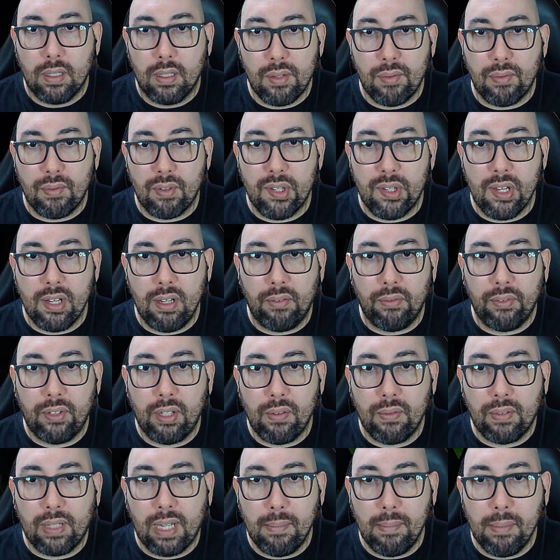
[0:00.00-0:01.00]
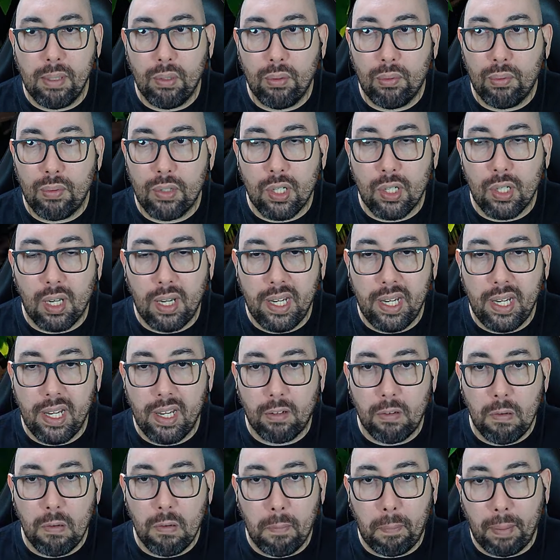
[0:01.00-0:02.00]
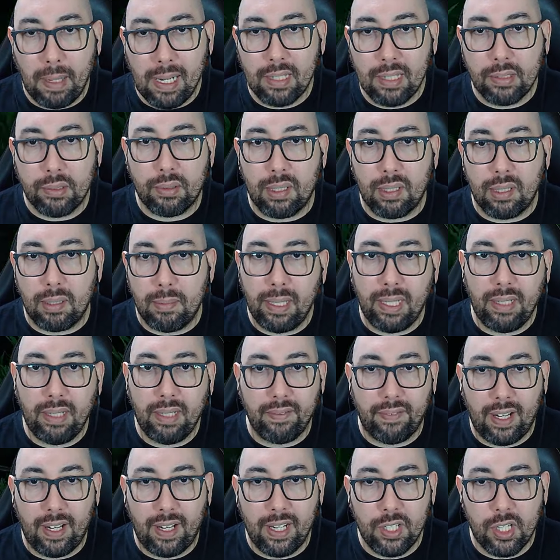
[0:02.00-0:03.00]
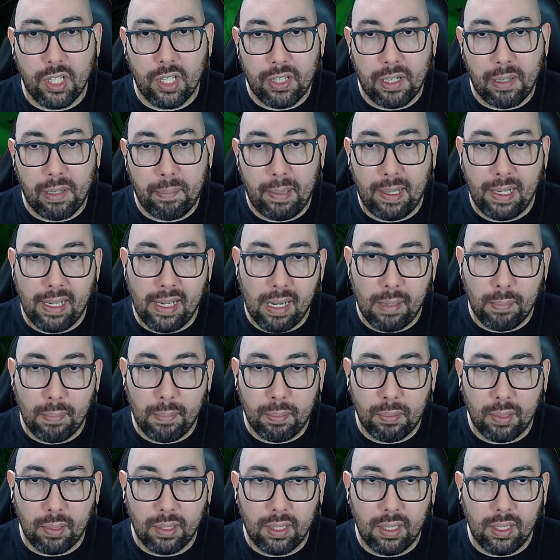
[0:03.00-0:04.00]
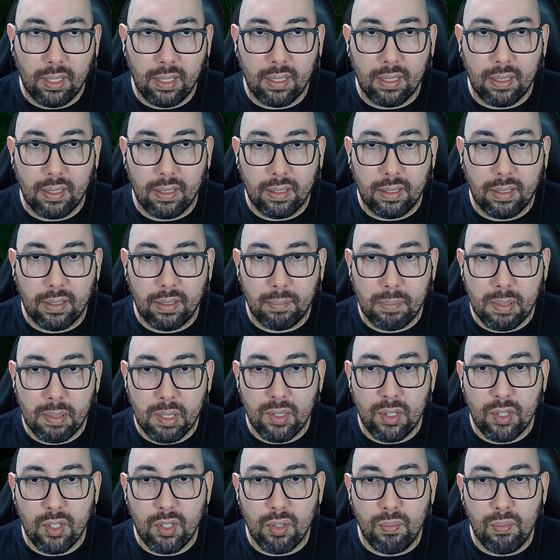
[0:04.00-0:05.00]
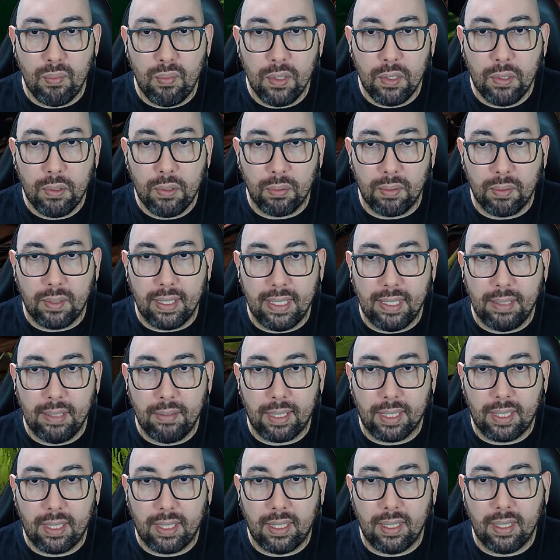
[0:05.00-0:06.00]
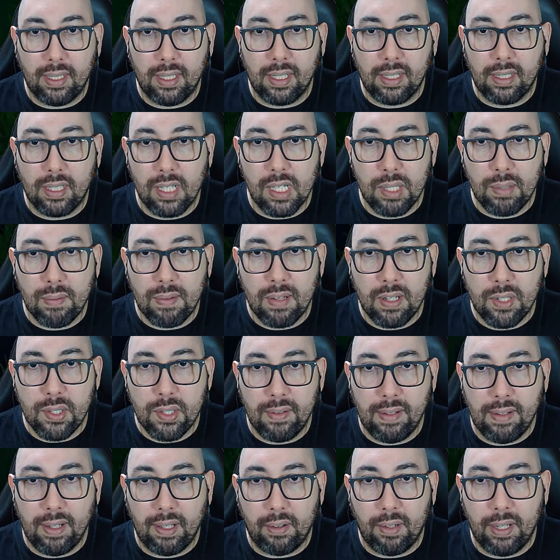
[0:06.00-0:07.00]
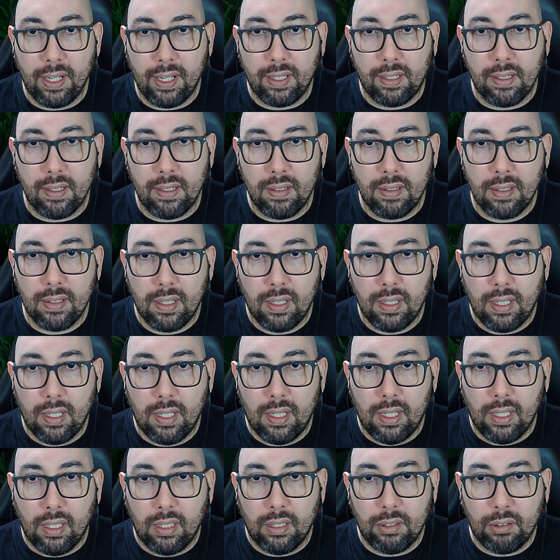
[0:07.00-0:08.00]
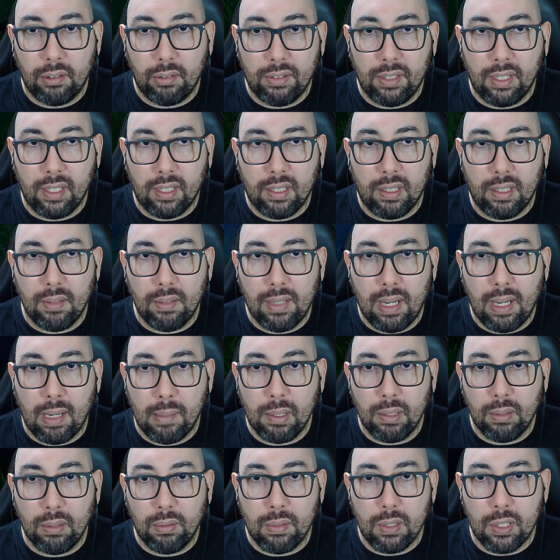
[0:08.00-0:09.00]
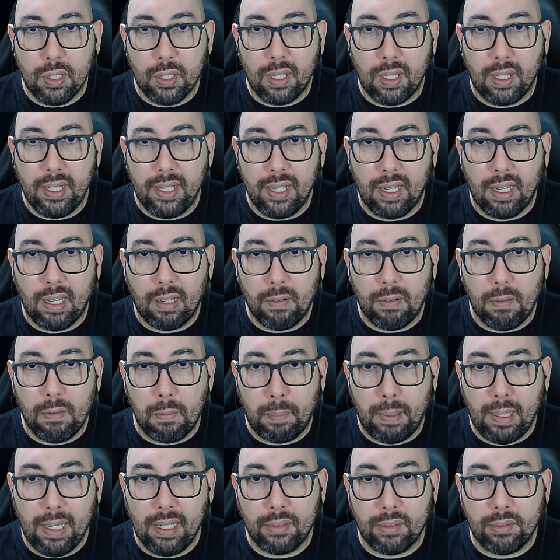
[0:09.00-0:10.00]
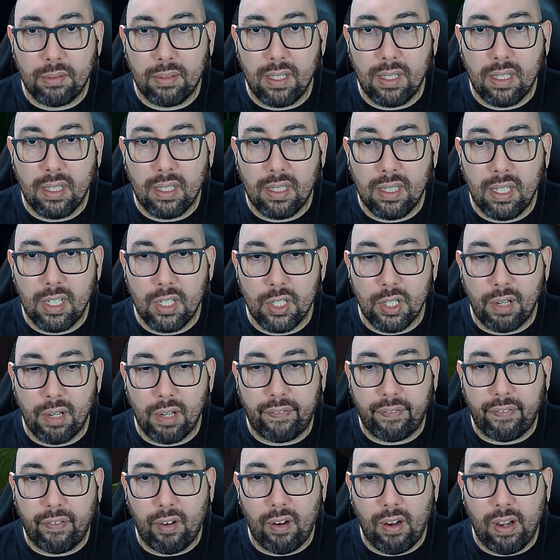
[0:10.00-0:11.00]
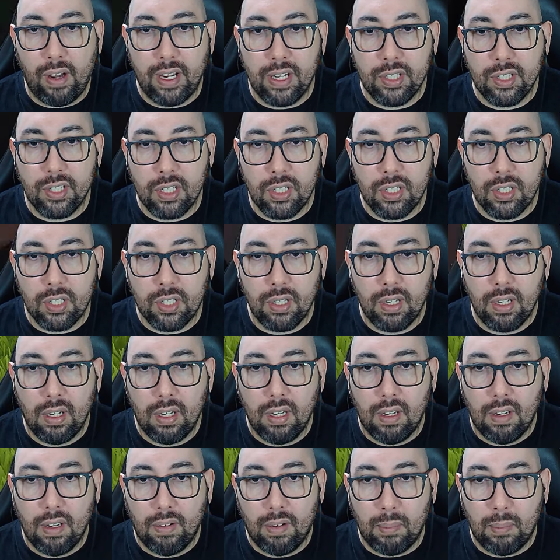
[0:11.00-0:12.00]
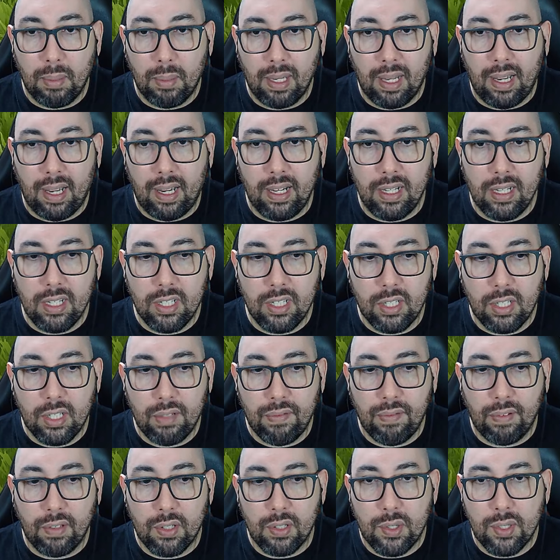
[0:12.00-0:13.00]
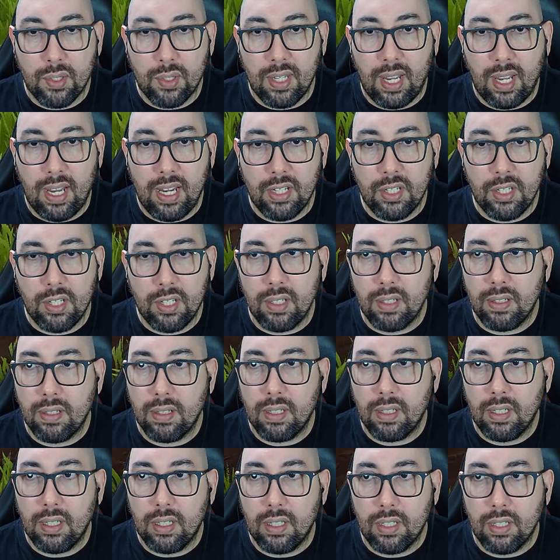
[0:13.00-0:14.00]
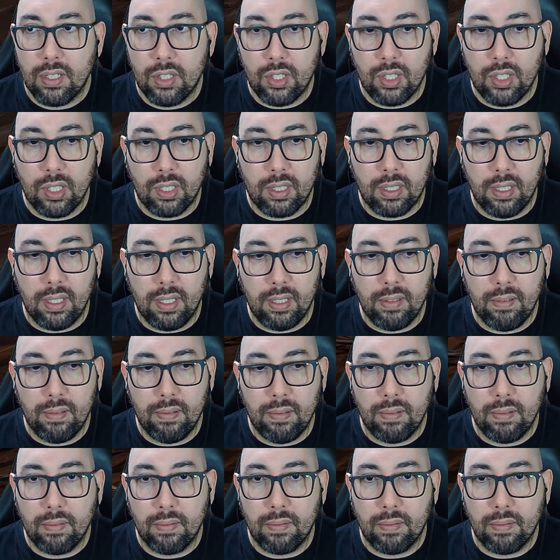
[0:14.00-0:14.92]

Se você não tem o um caminho do Slayer completo também vai te atrapalhar, porque precisa de muito dano aqui na intensificação heróica. Então tem que ter o caminho do Slayer lá completo, tem que ter as reforjas. Vamos lá, elixir de velocidade, de dano